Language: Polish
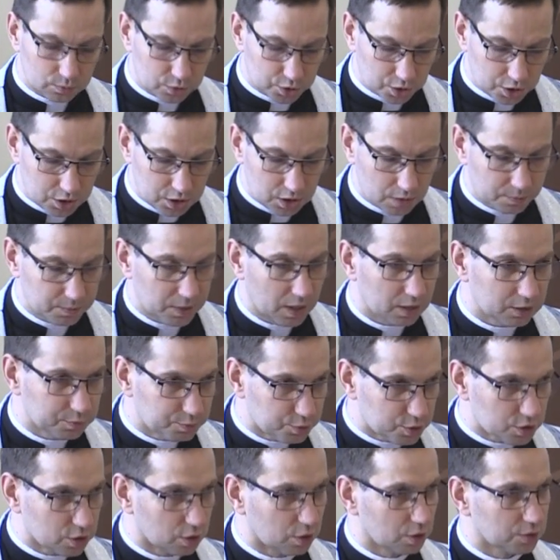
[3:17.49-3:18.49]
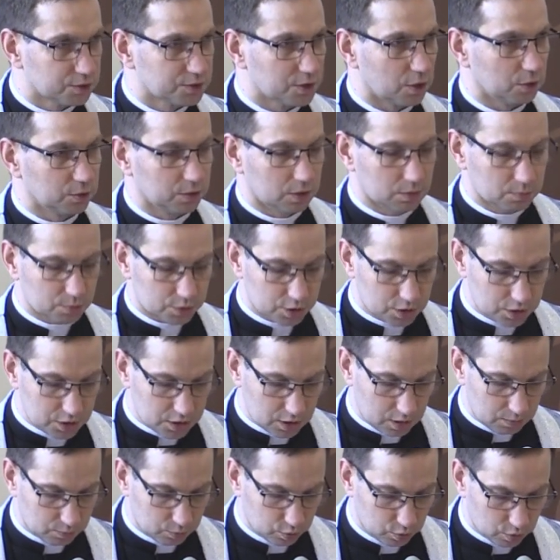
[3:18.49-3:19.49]
życiem nadprzyrodzonym,
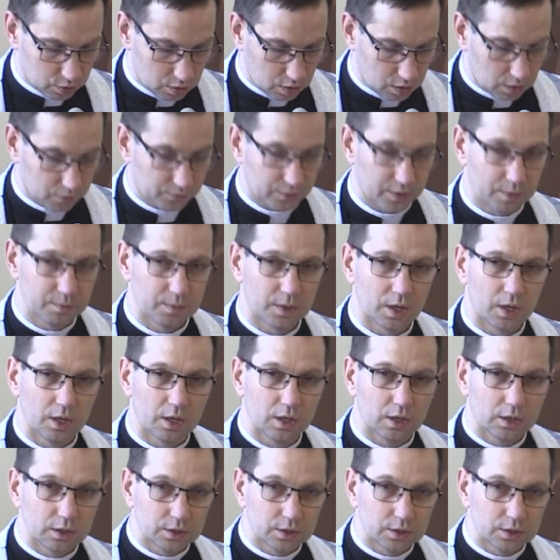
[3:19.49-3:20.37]
życiem duchowym,